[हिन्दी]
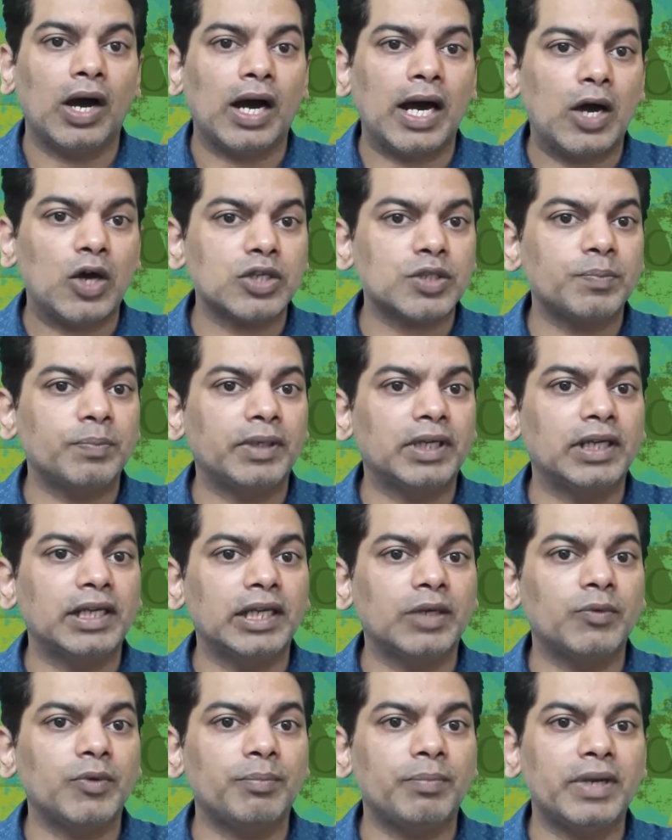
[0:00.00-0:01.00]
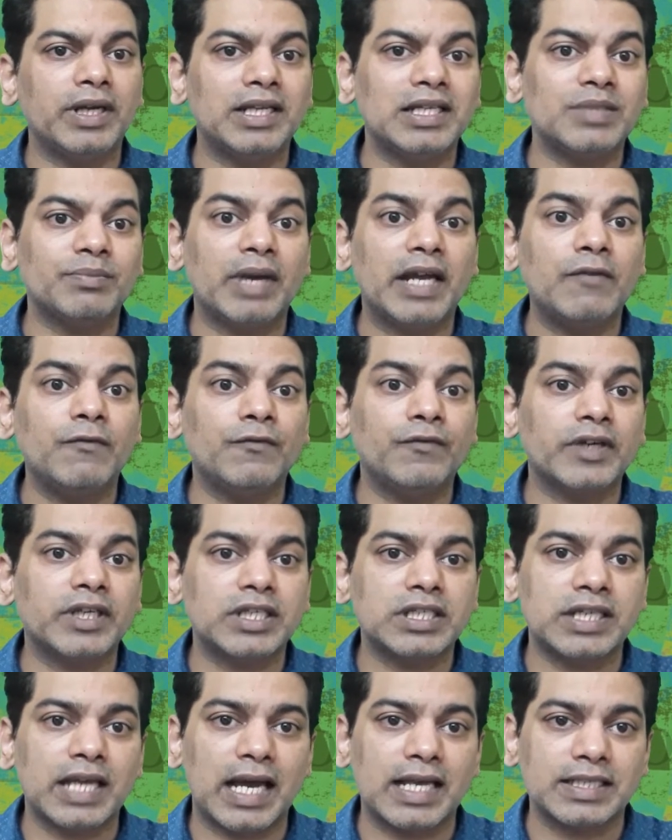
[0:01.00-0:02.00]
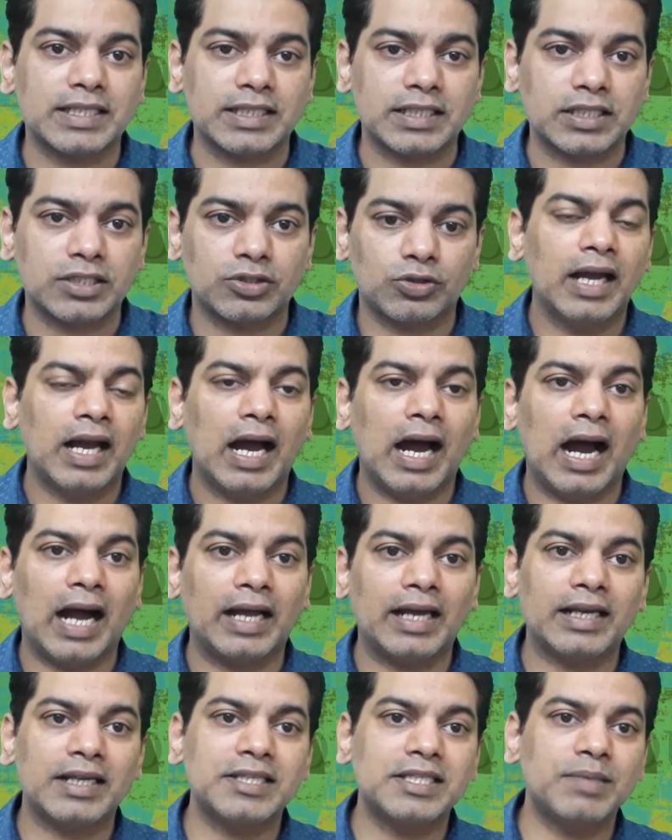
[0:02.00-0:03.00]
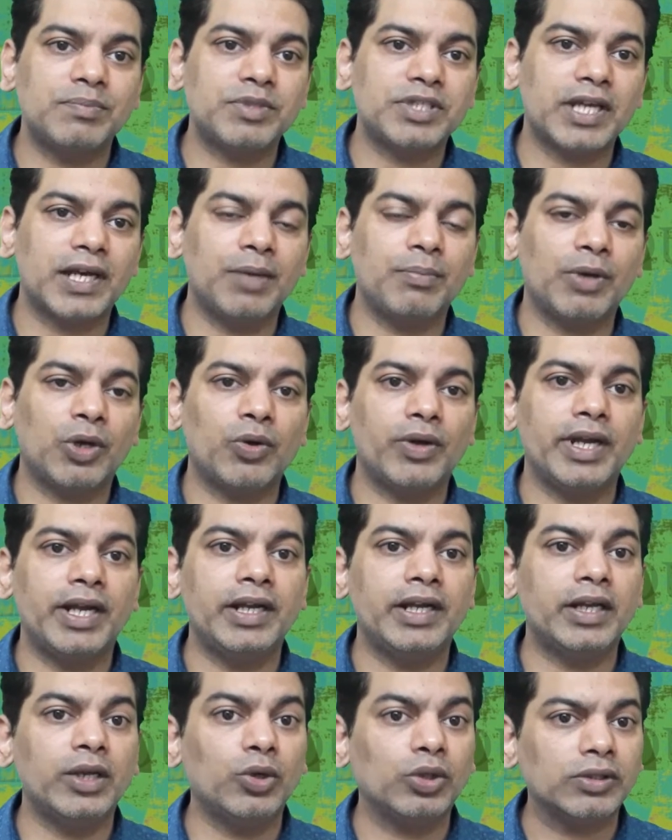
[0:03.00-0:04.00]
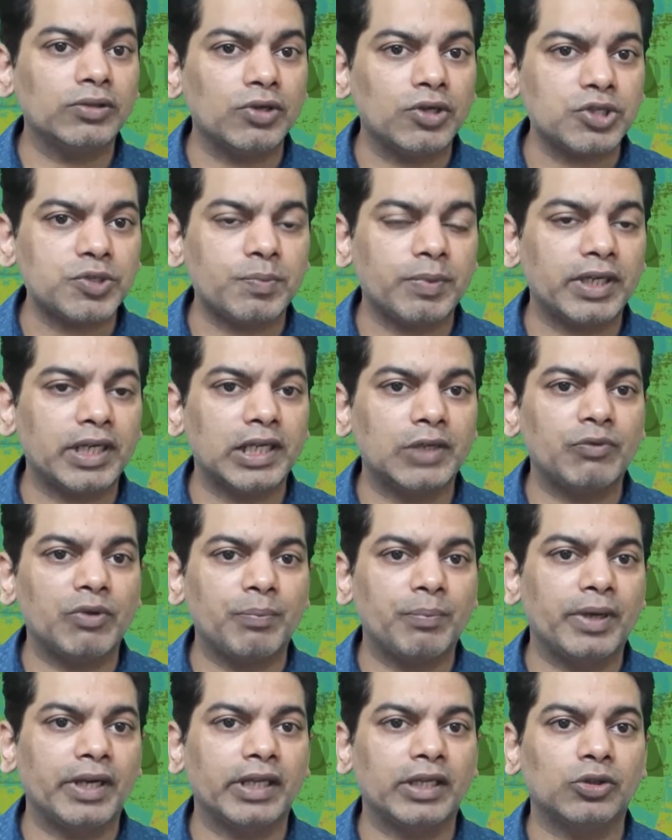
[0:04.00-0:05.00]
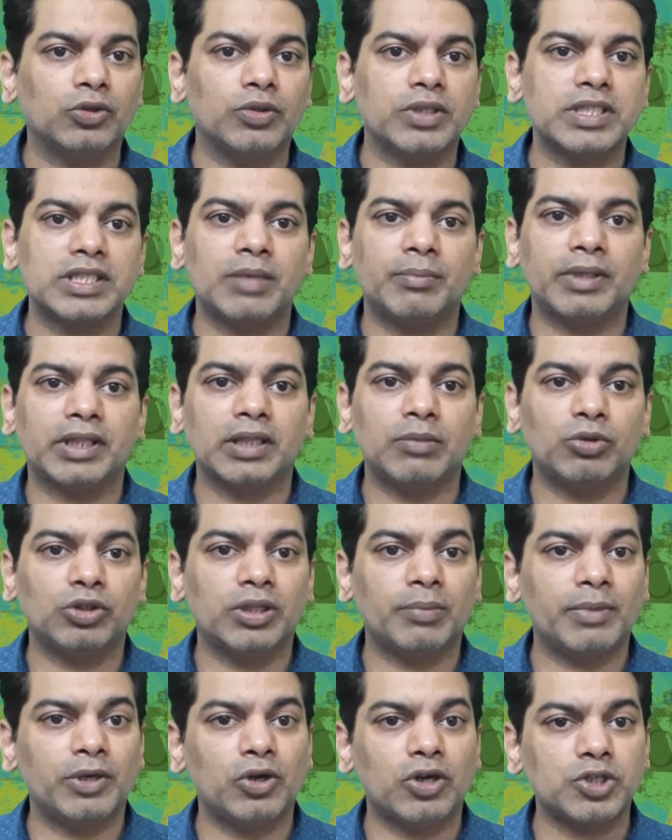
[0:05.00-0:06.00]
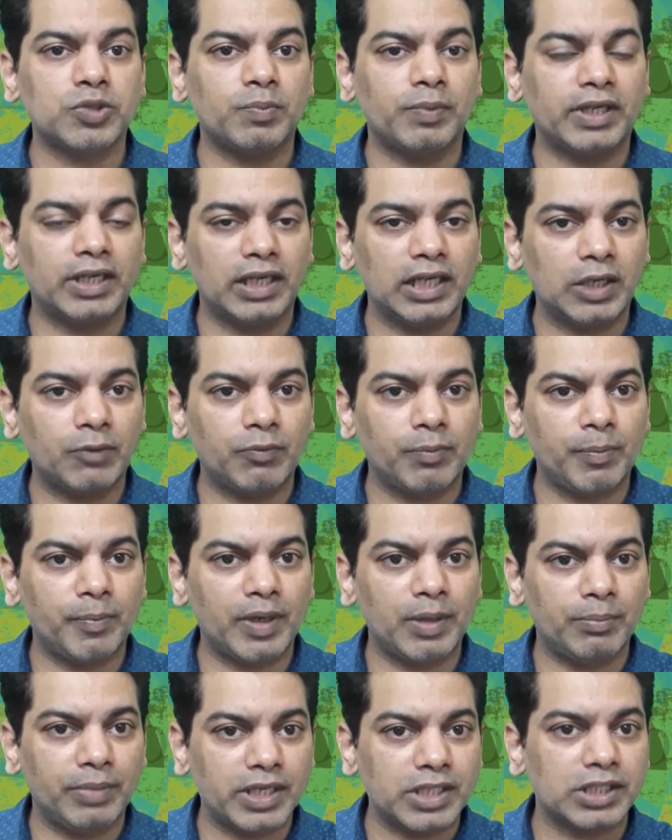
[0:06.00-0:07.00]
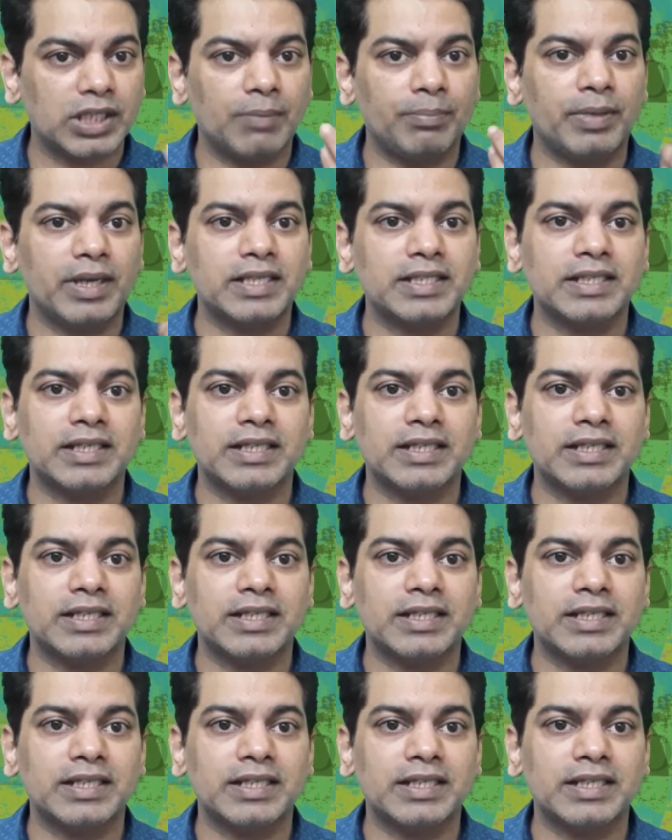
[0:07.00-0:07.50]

हॉस्पिटल इक्विपमेंट इज माई फिक्सड एसेट्स अगर रिसिप्ट साइड में कोई एंट्री होती है हॉस्पिटल इक्विपमेंट की तो इसका मतलब होता है मैंने हॉस्पिटल इक्विपमेंट बेच के पैसे